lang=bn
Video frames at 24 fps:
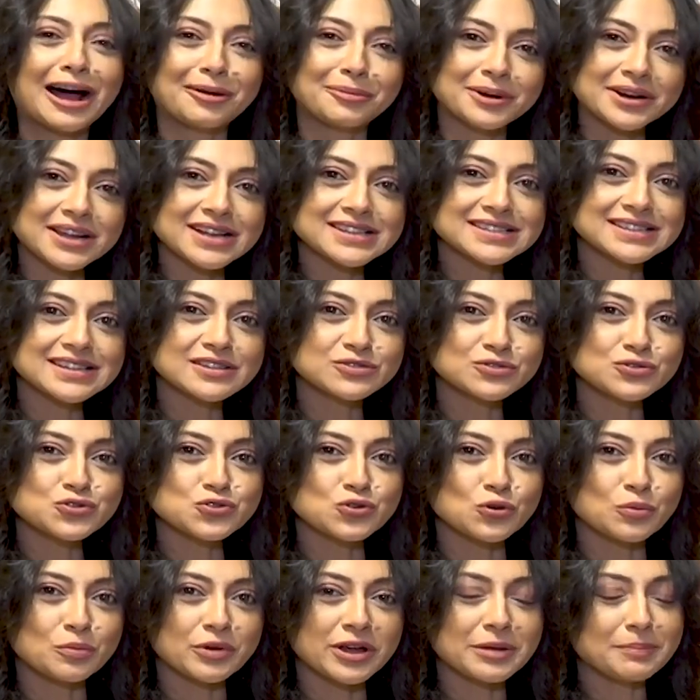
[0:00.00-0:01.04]
আমার কাছে একটু
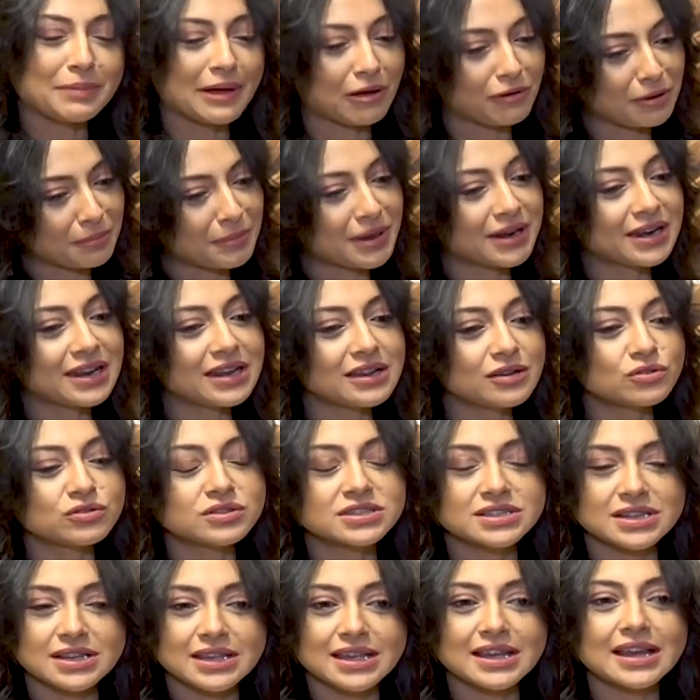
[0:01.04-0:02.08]
সময় পাওয়া মানেই
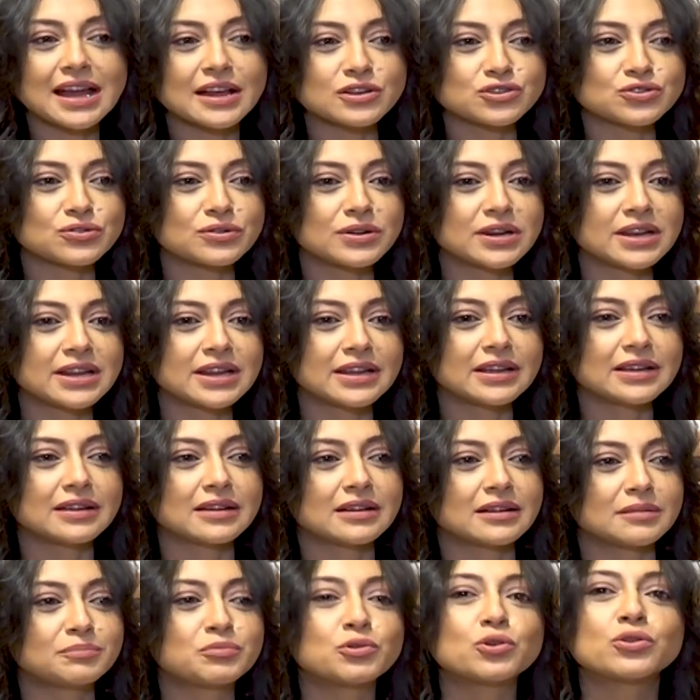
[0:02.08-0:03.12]
হচ্ছে গিয়ে আসলে
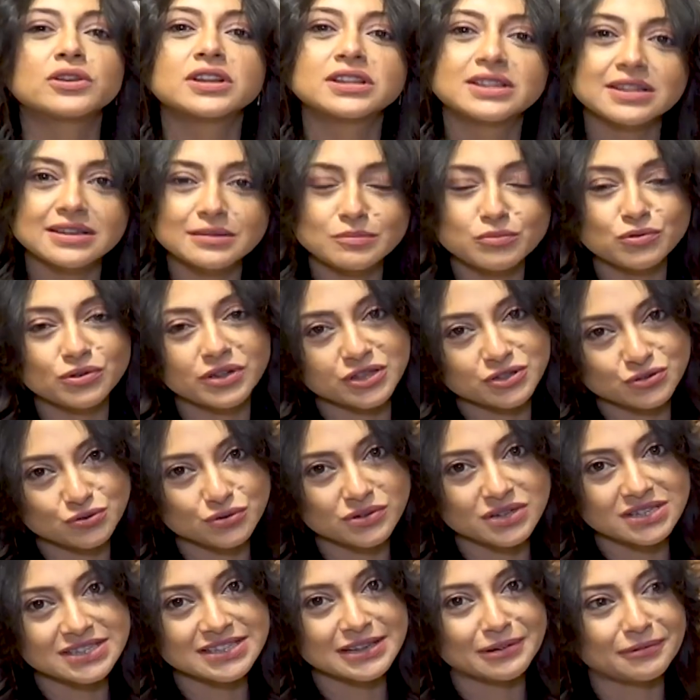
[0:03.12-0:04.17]
প্রকৃতির বুকে
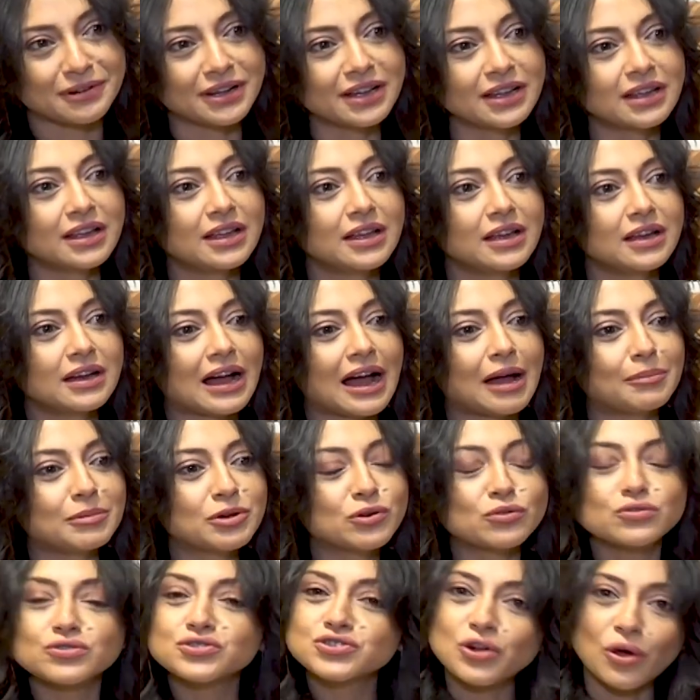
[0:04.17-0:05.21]
ছুটে যাওয়া আমি
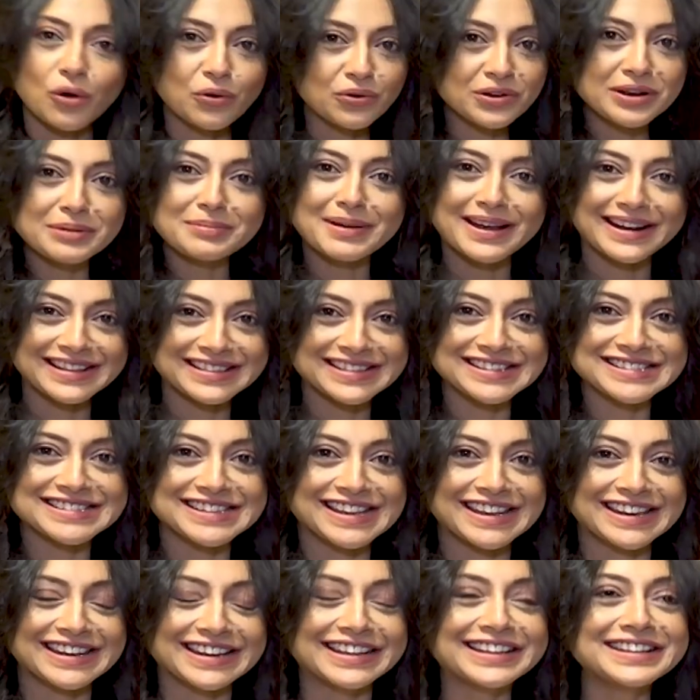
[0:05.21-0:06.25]
কোনো শহরে বেড়াতে
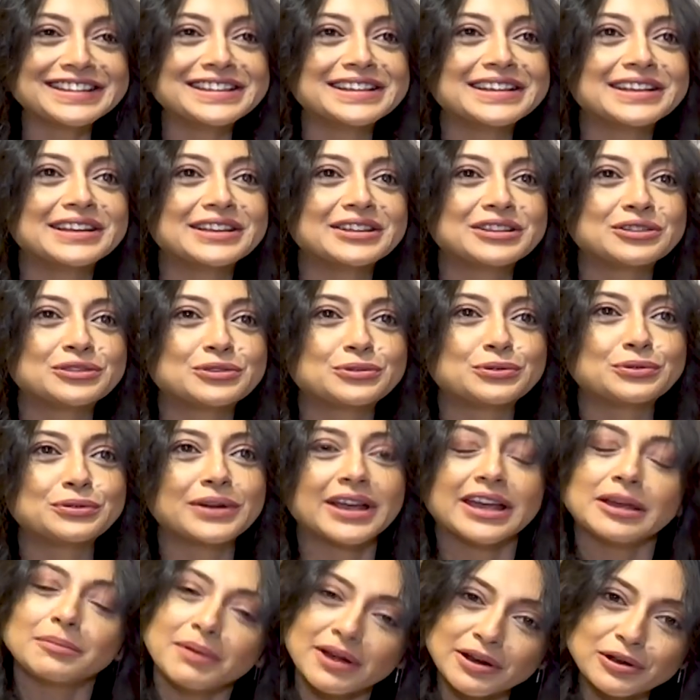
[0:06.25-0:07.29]
যাই না তো
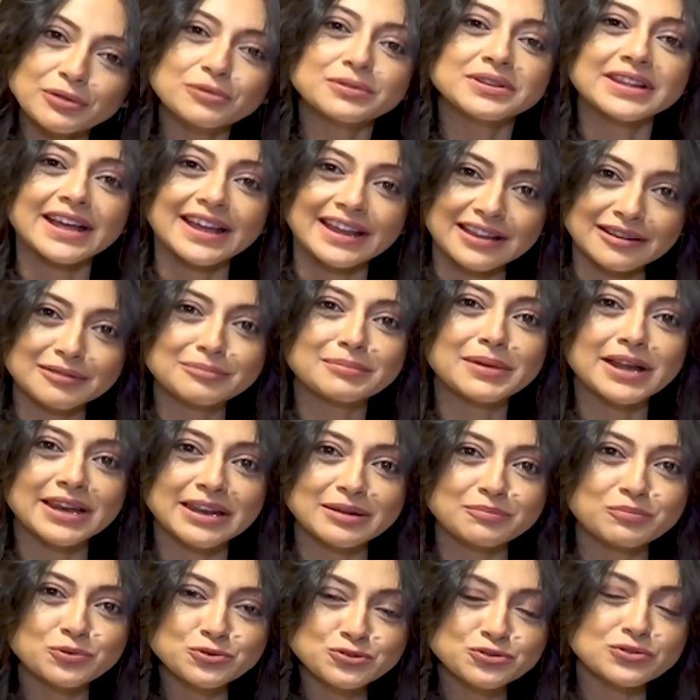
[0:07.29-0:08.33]
এবারেও তাই মানে
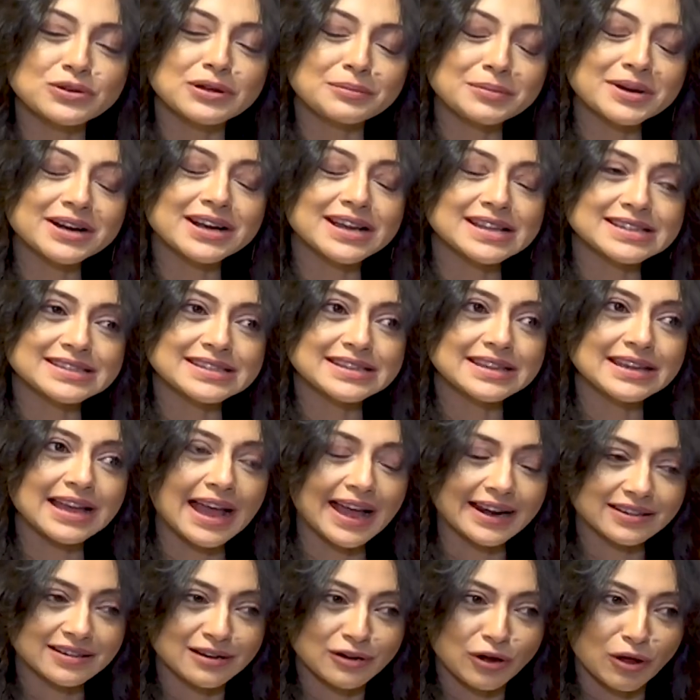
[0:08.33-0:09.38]
পুজো আমার কাছে
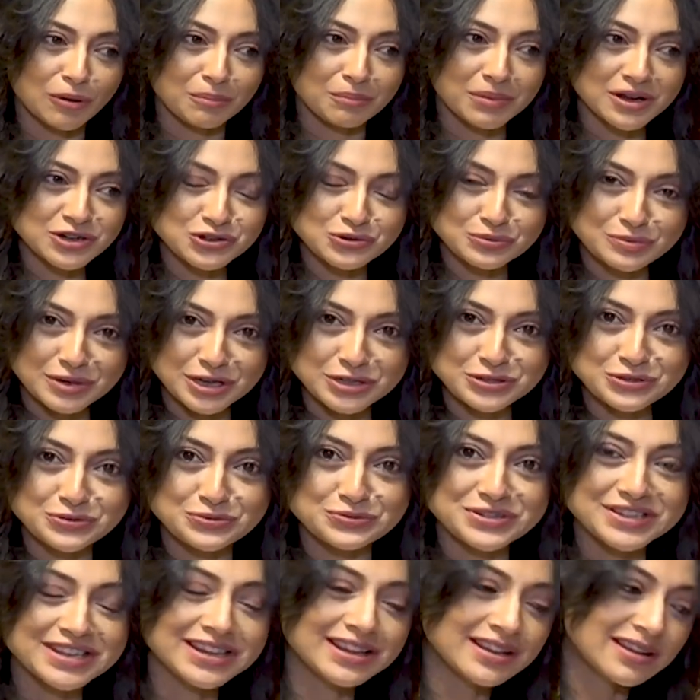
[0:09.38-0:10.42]
একটা লম্বা সময়ের
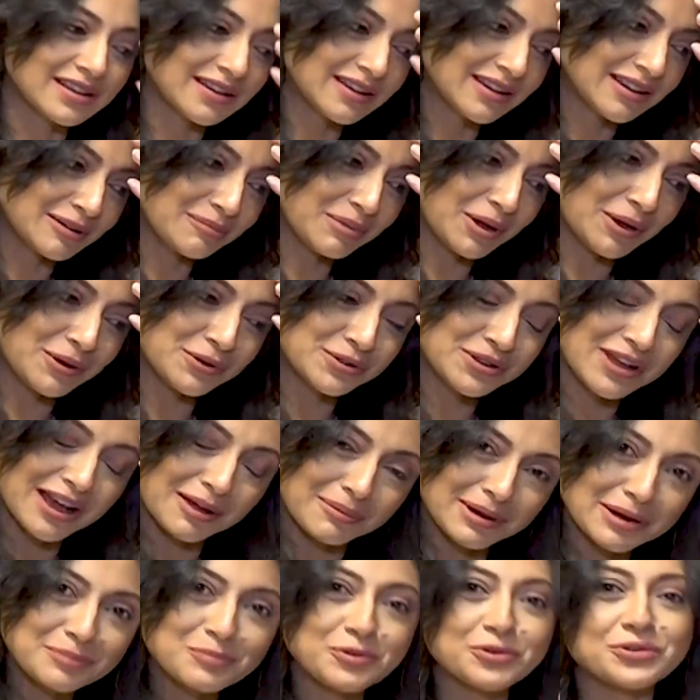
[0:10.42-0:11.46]
ছুটি ফলত
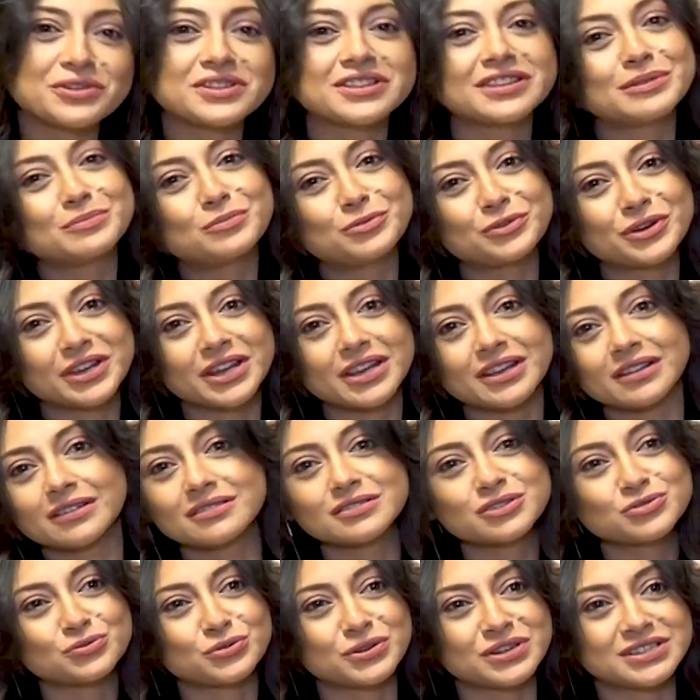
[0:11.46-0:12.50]
আবার প্রকৃতির বুকে
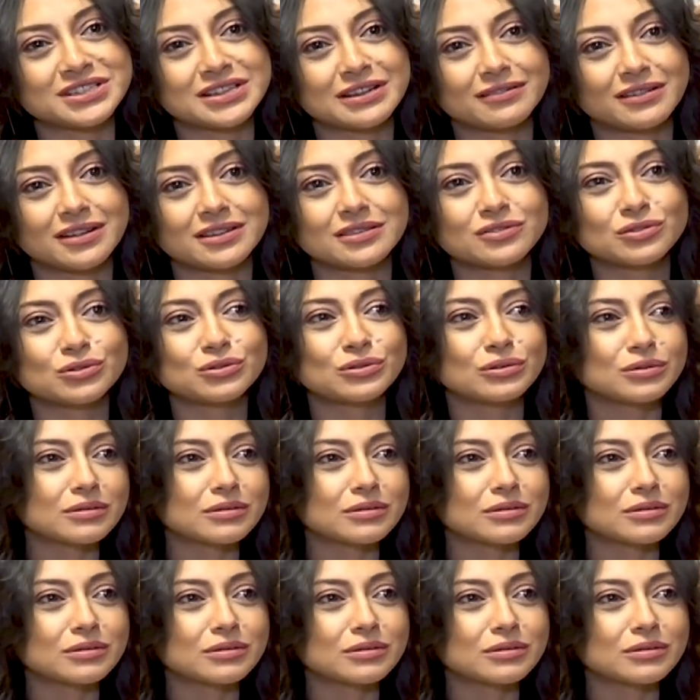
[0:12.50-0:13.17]
চলে যাওয়া তো